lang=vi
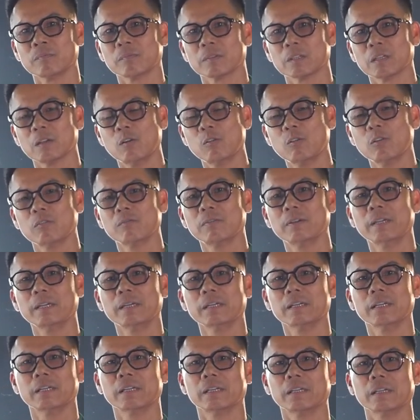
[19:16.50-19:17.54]
huấn luyện
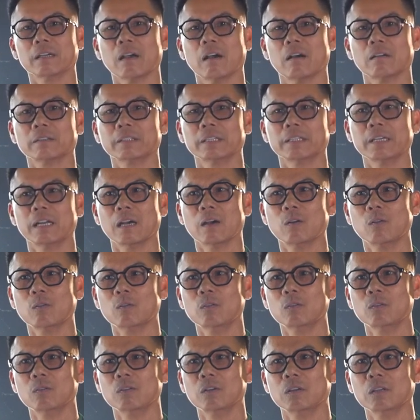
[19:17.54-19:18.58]
viên thì họ thi
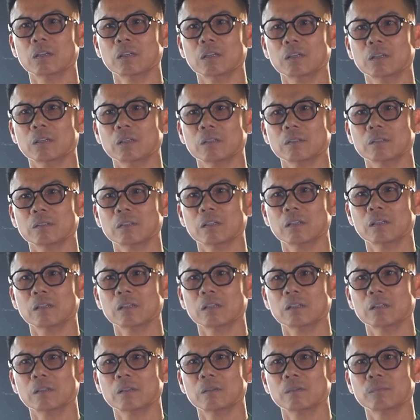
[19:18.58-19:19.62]
đấu
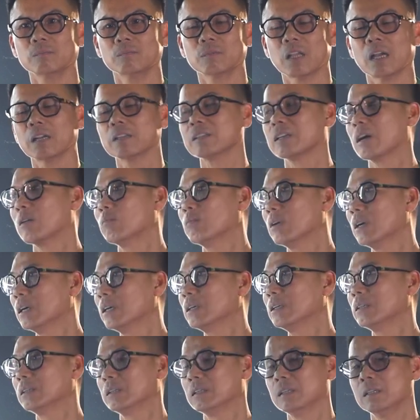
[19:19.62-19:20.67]
nó thận trọng
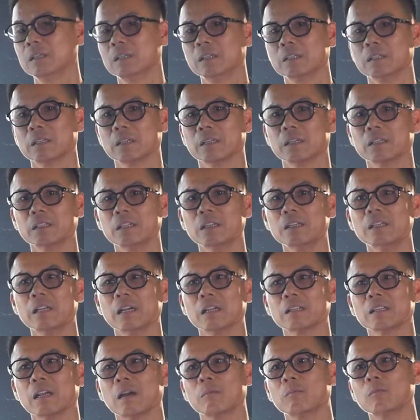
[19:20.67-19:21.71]
hơn. Thì cái tính
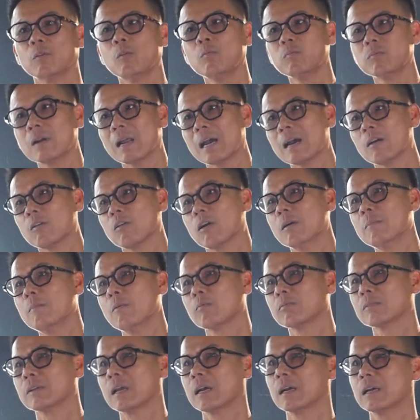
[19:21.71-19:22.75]
thận trọng lúc nào ở
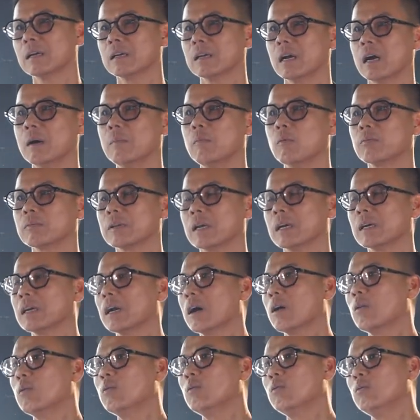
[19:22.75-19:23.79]
một trận ở một trận
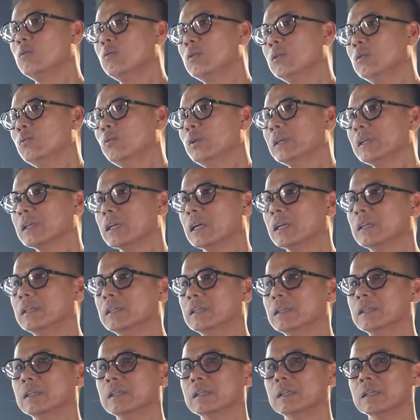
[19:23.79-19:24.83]
đấu quyết định
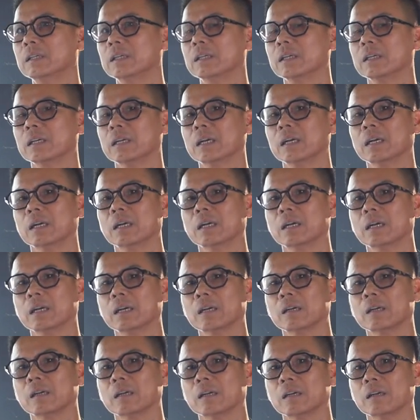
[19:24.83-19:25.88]

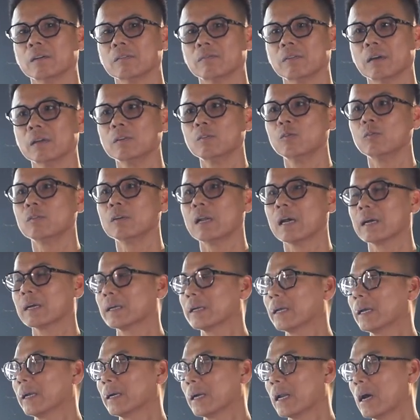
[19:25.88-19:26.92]
uh, vẫn luôn đặt
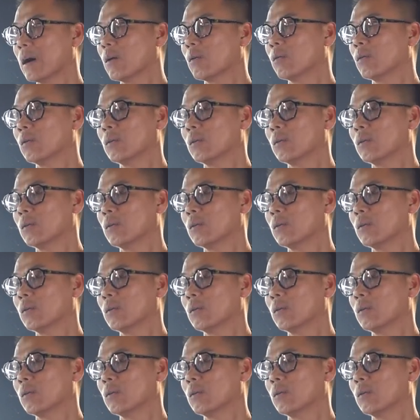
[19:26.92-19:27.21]
hàng đầu.